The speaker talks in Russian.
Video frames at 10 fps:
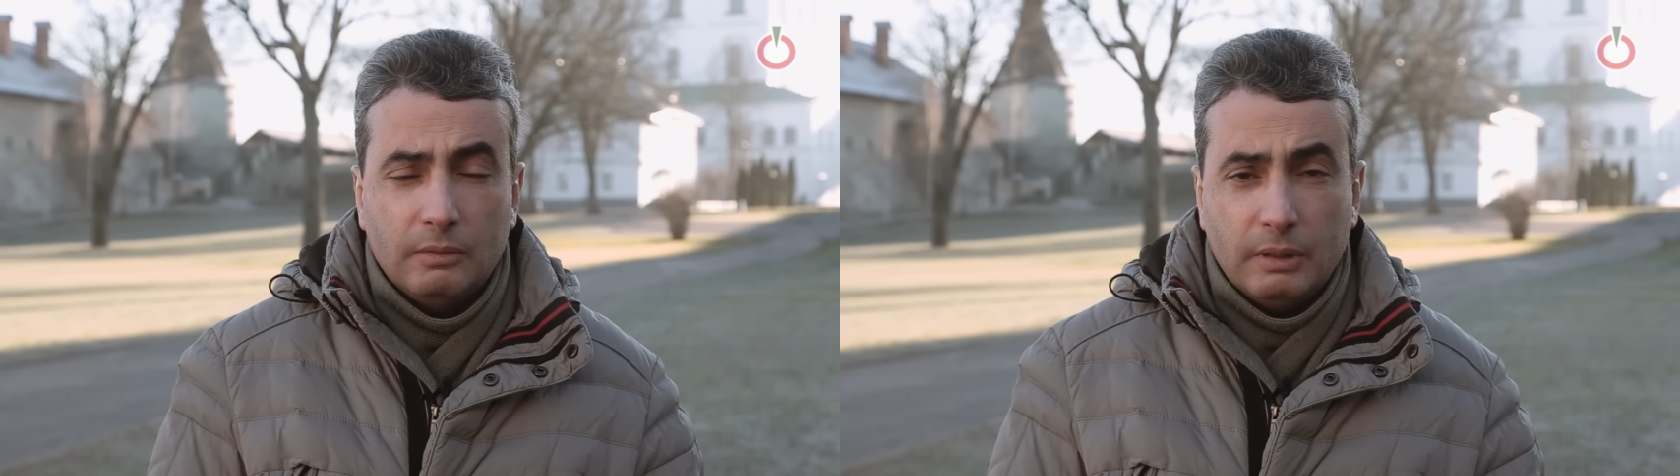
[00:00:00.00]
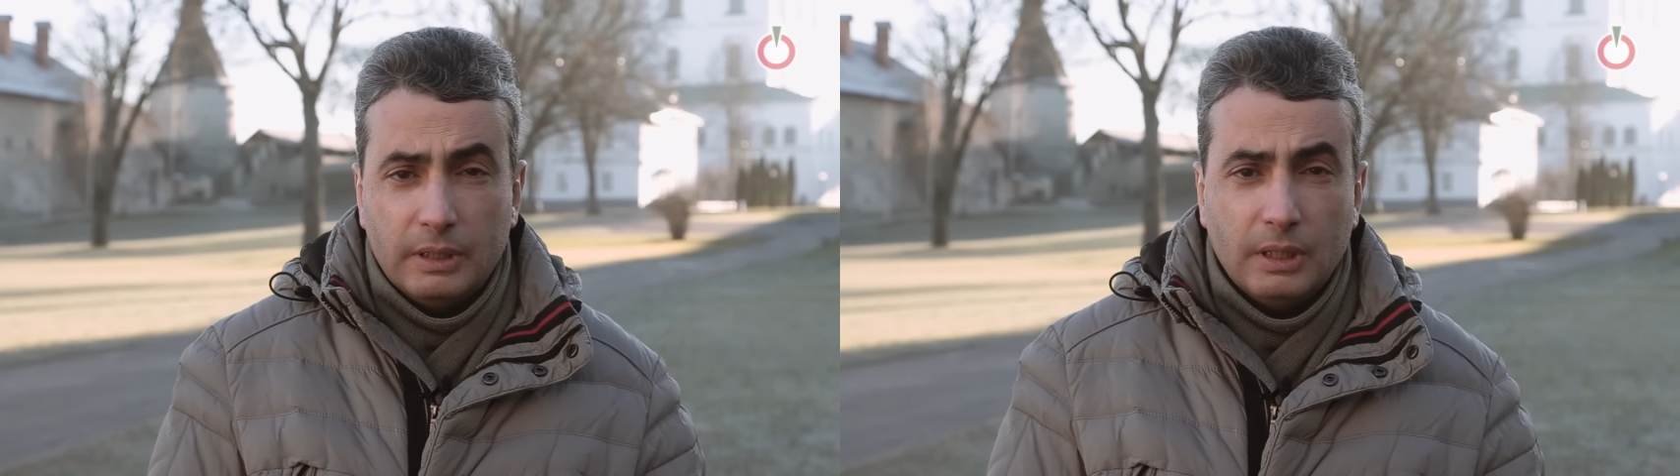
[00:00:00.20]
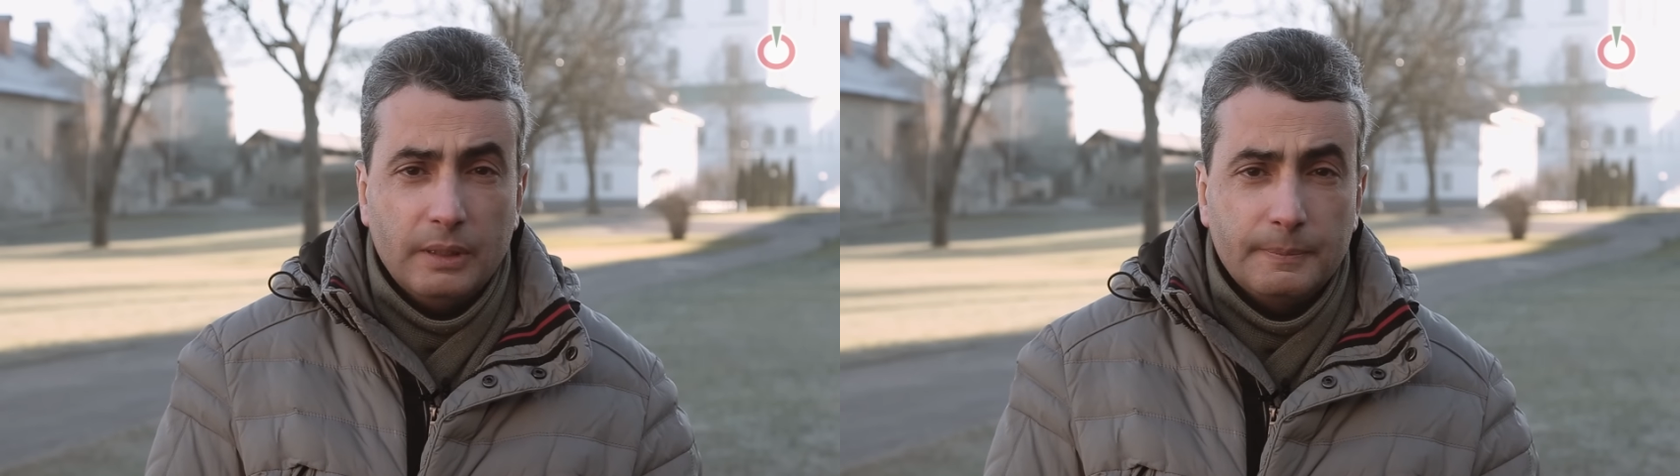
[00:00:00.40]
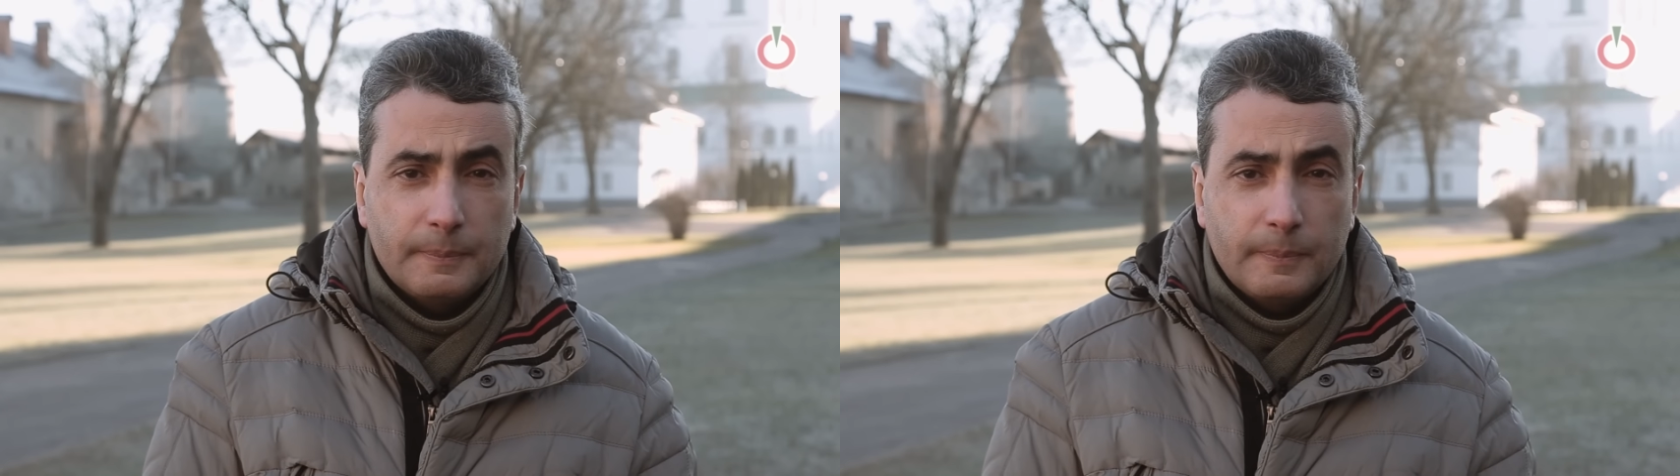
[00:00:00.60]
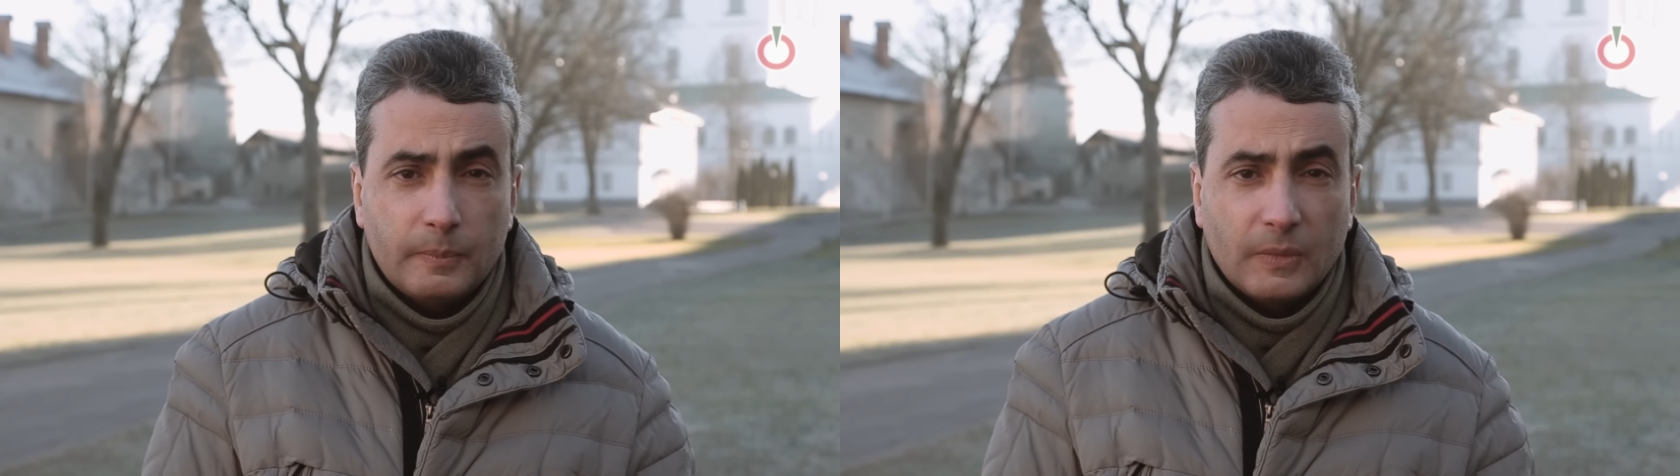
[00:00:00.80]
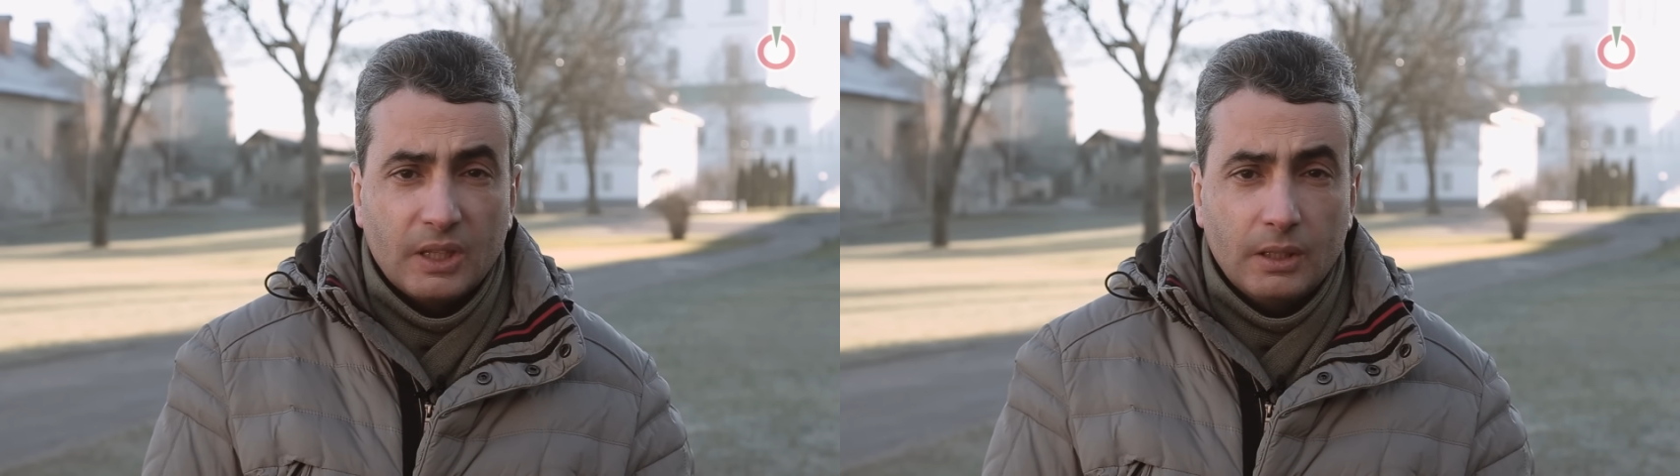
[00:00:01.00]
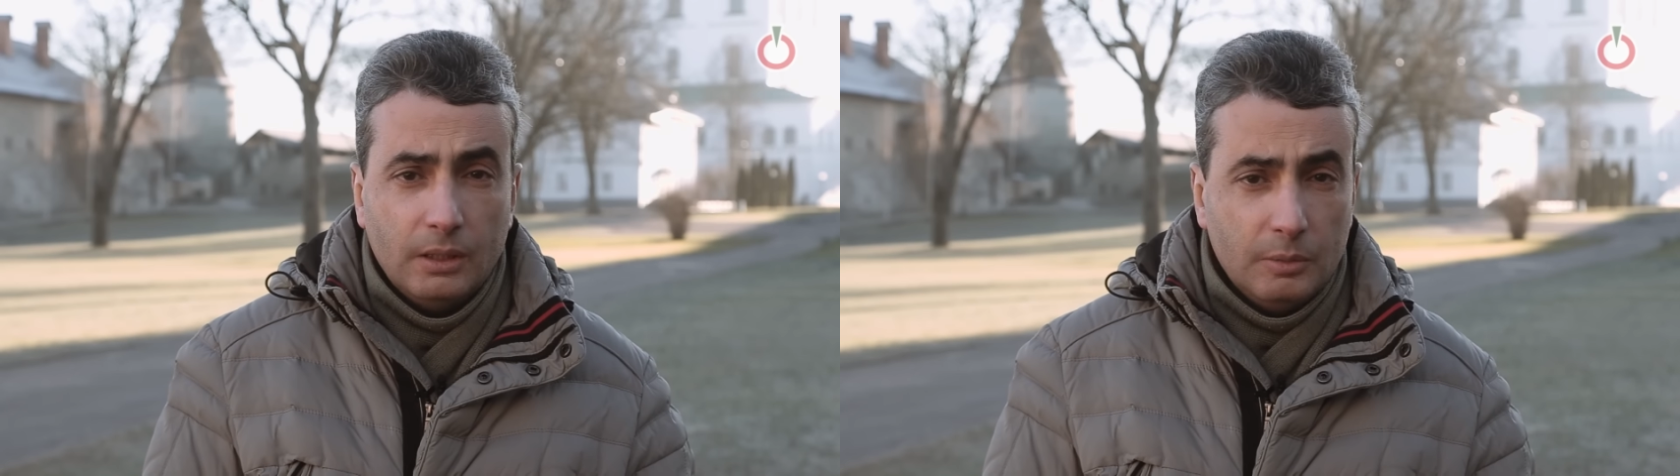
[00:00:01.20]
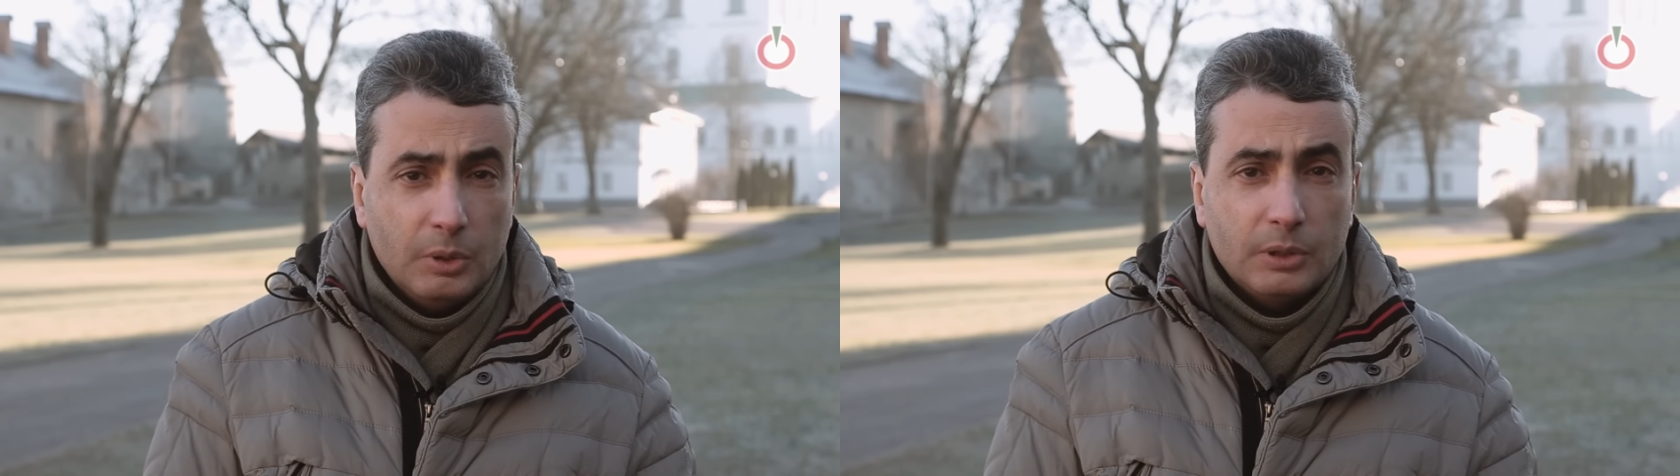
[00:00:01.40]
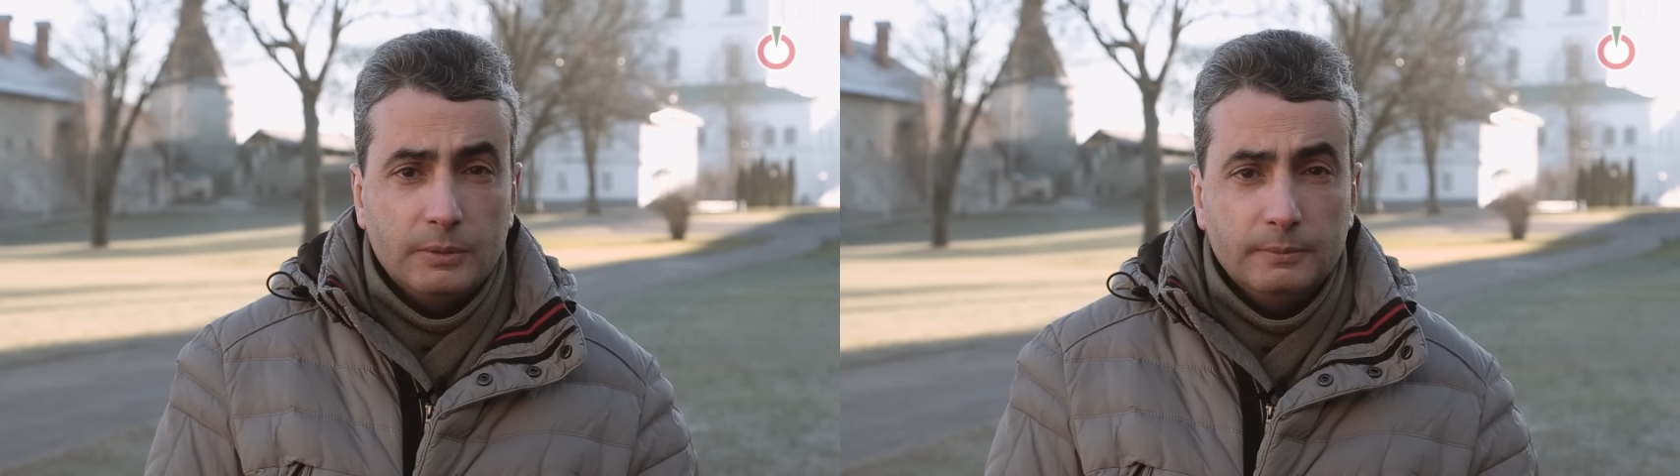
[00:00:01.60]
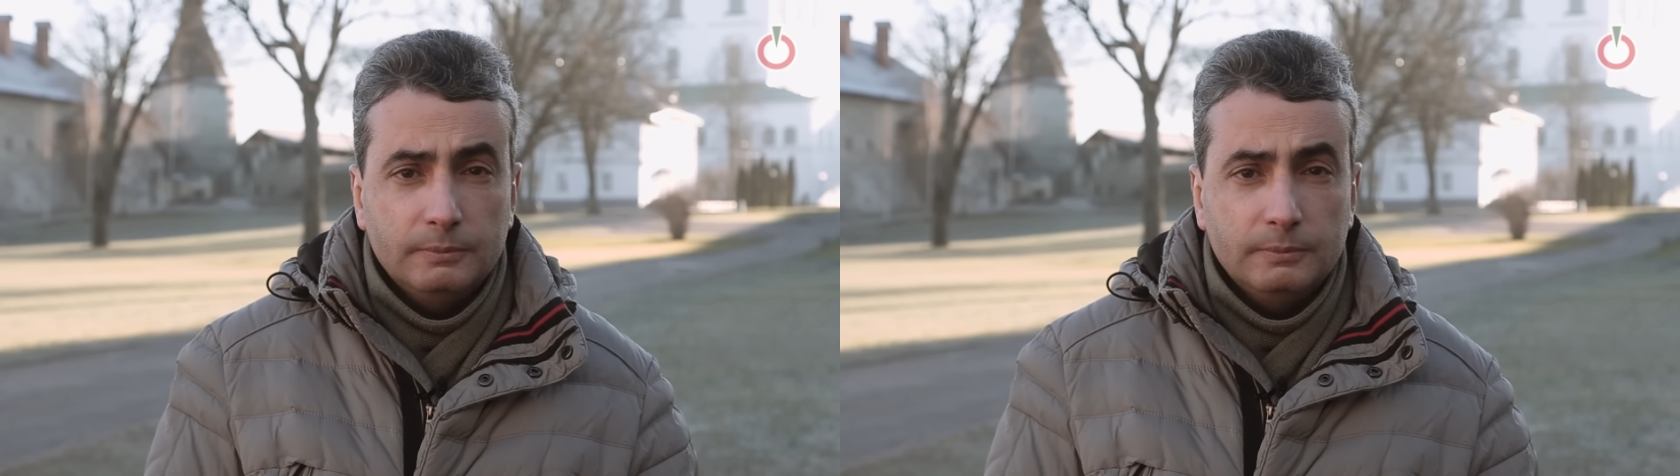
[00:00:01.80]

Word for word: «война» и «мир».